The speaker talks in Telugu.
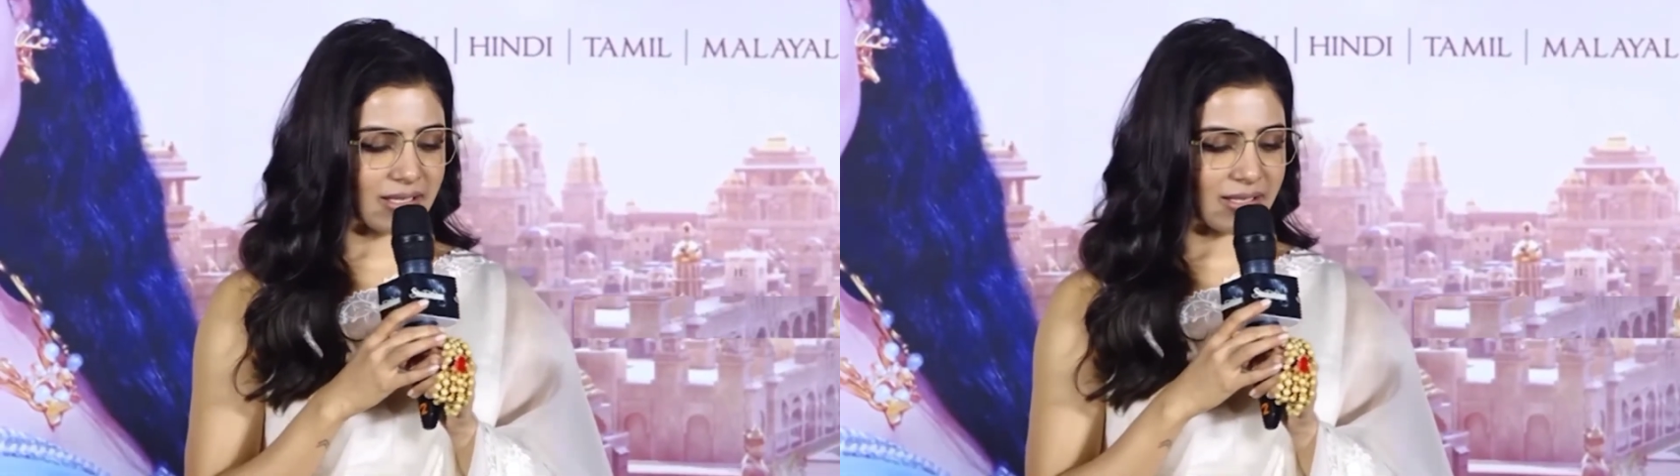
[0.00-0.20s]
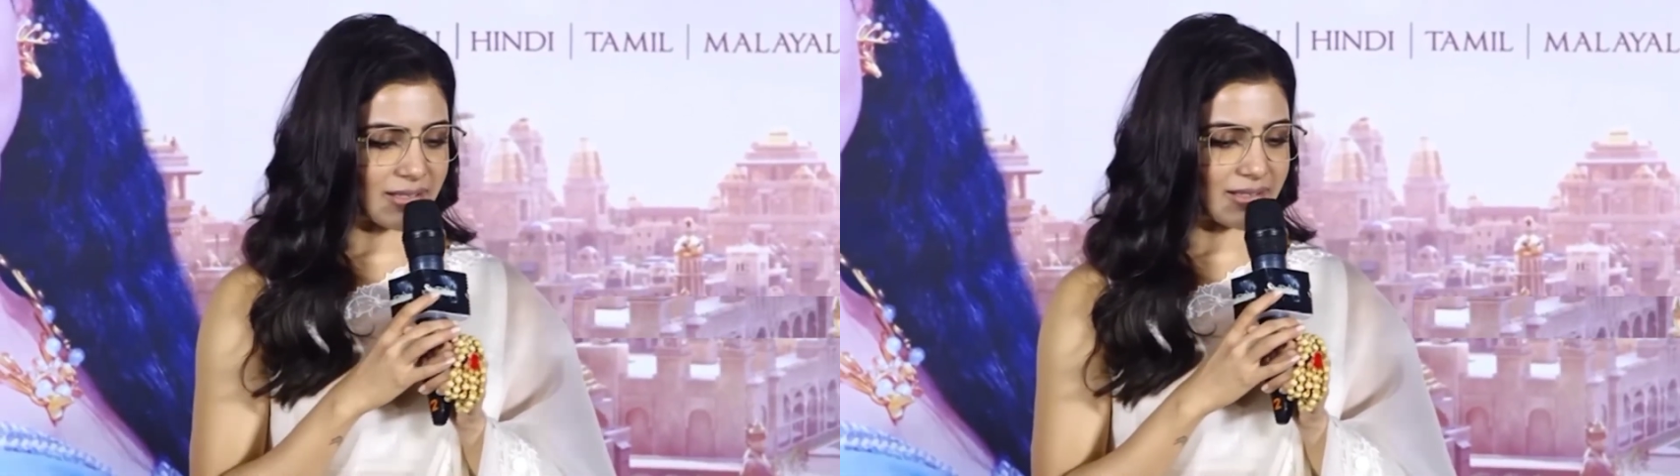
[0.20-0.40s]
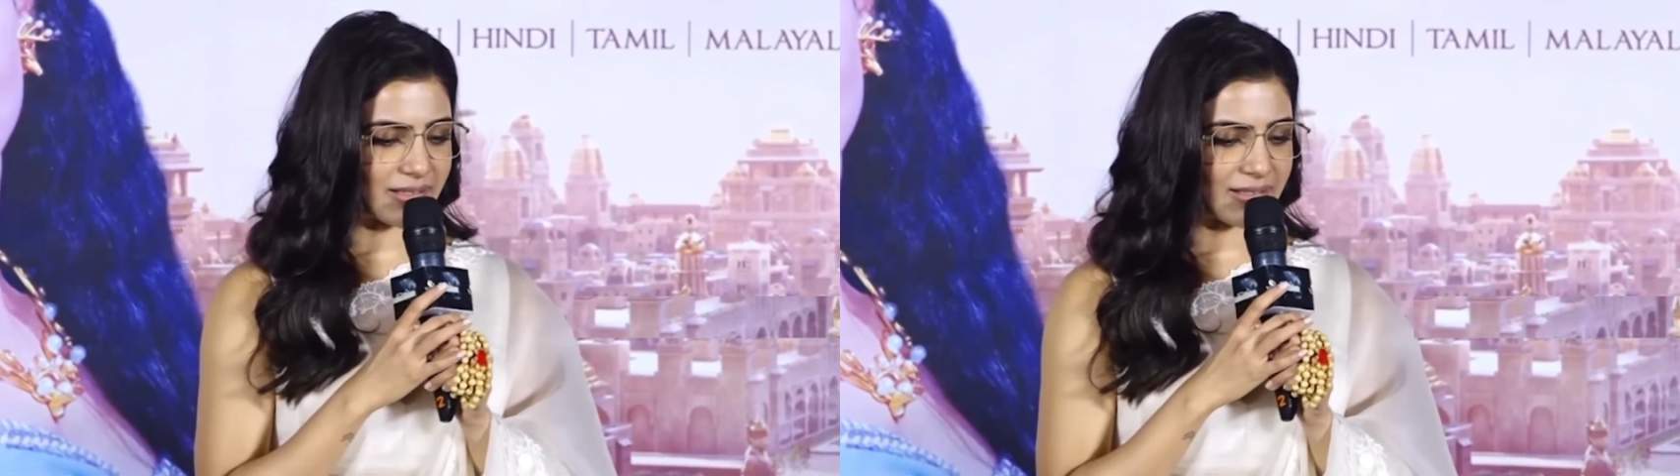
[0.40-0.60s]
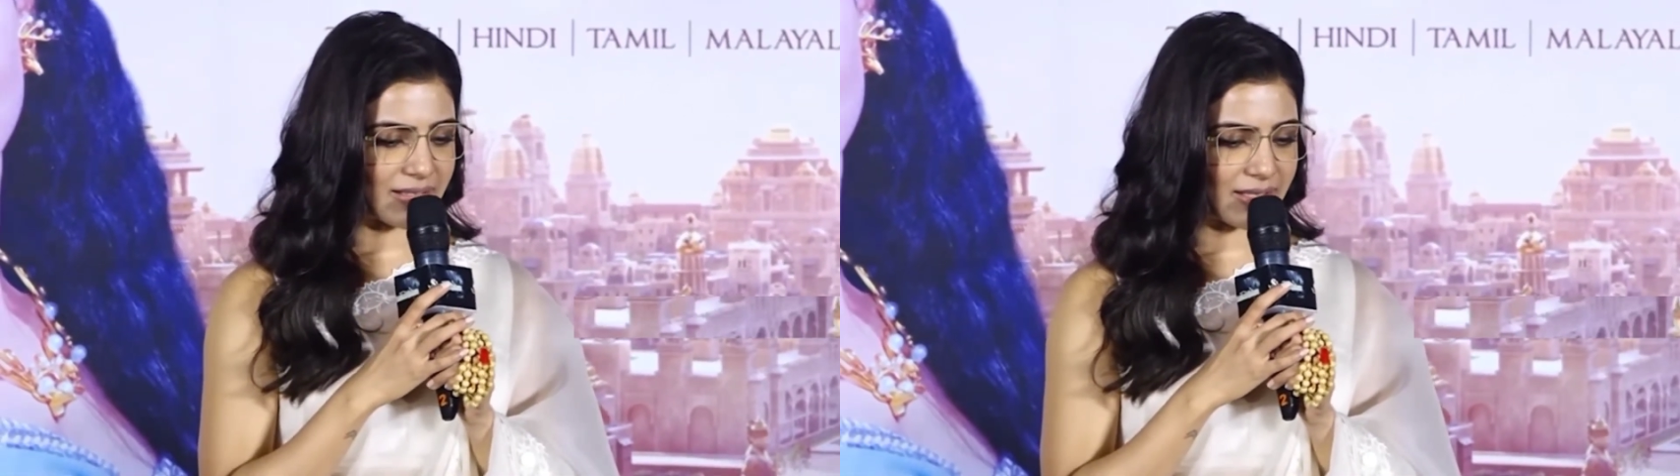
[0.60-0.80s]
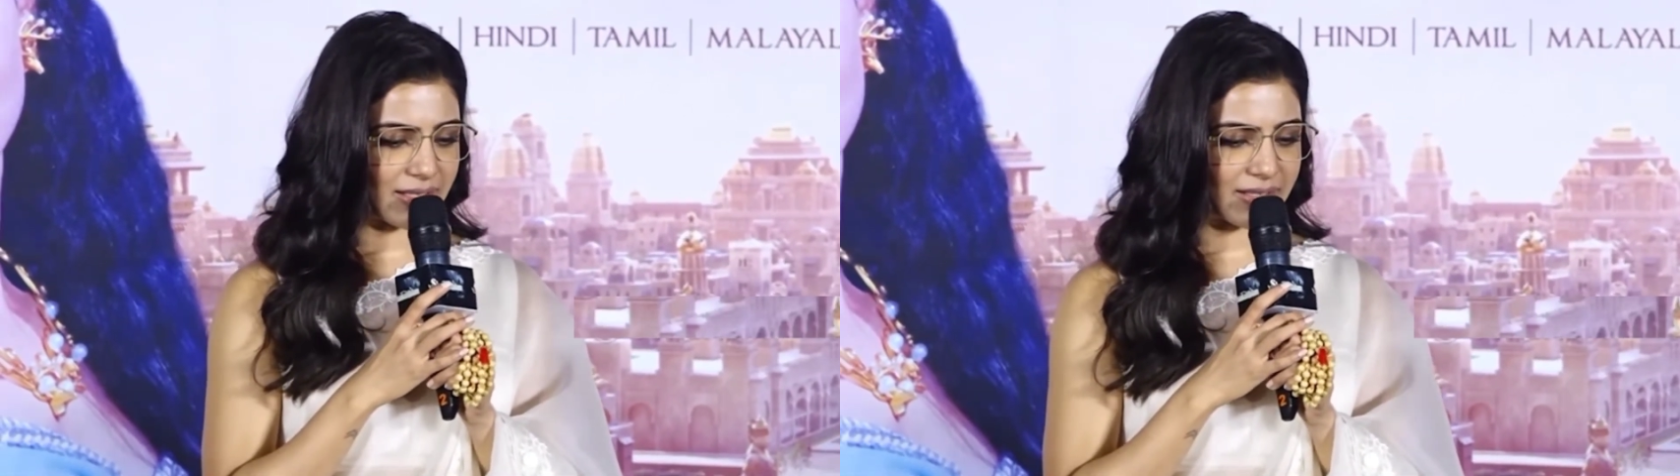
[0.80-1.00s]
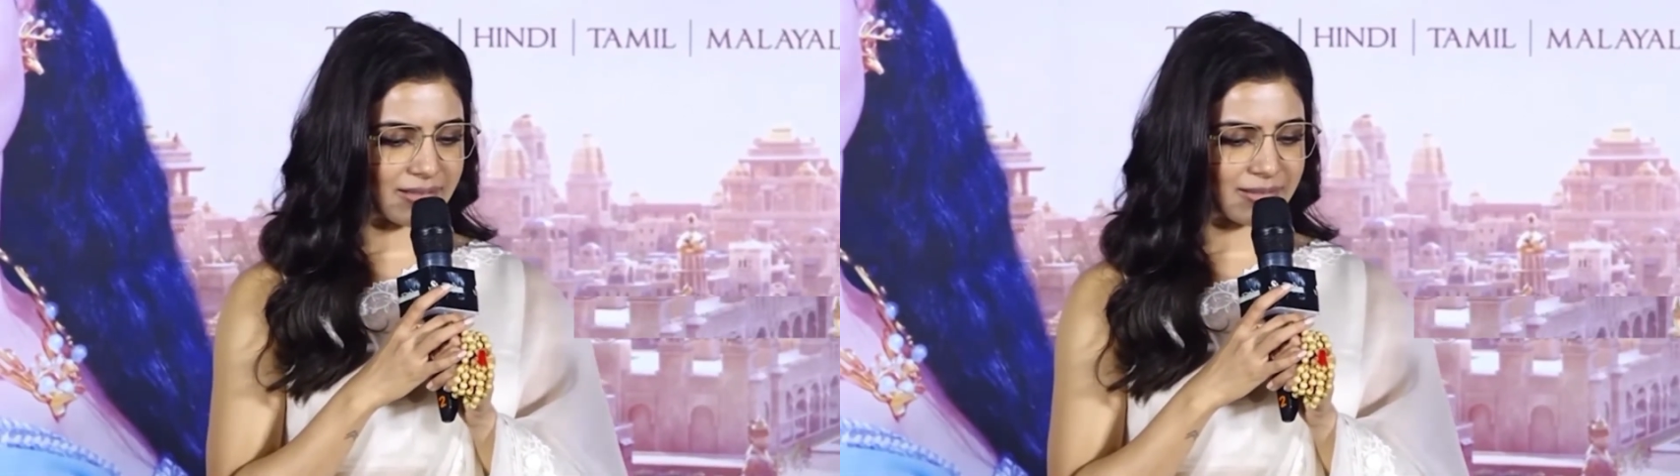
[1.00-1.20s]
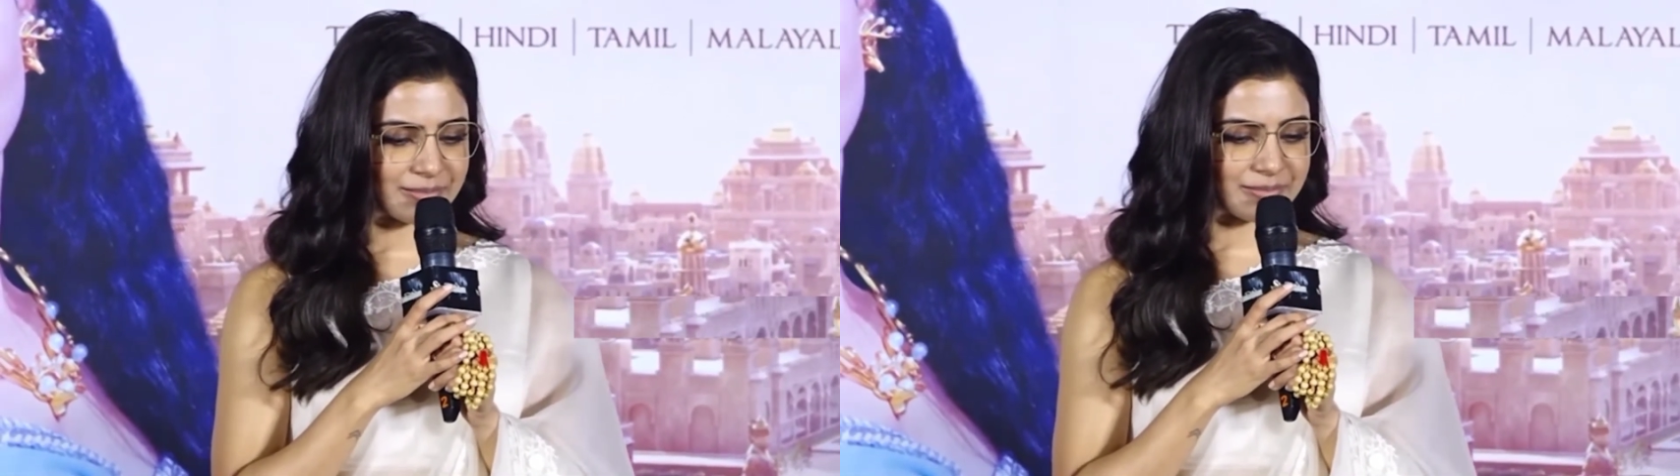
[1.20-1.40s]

ది రైజ్ మూవీ ఎంత పెద్ద